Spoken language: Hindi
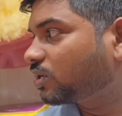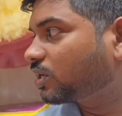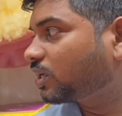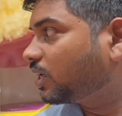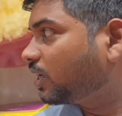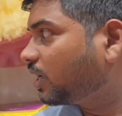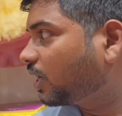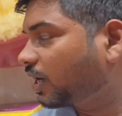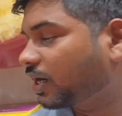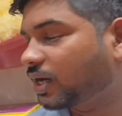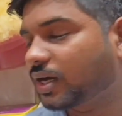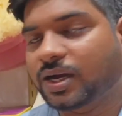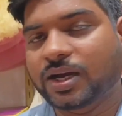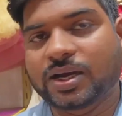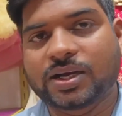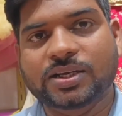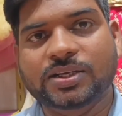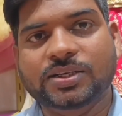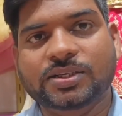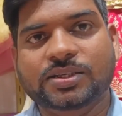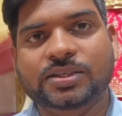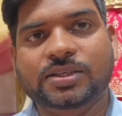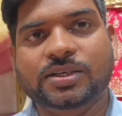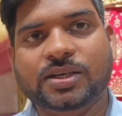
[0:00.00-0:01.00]
के लिए लहंगा
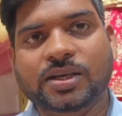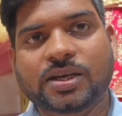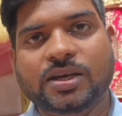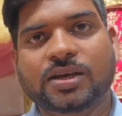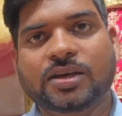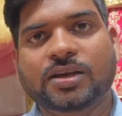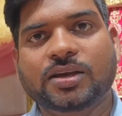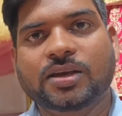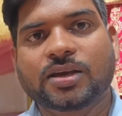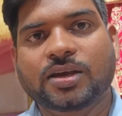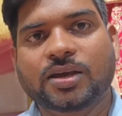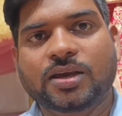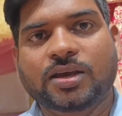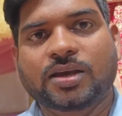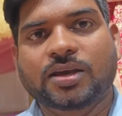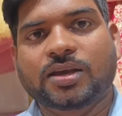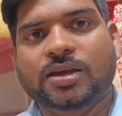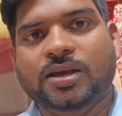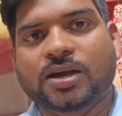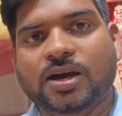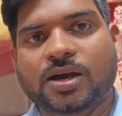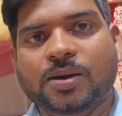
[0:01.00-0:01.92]
है ठीक है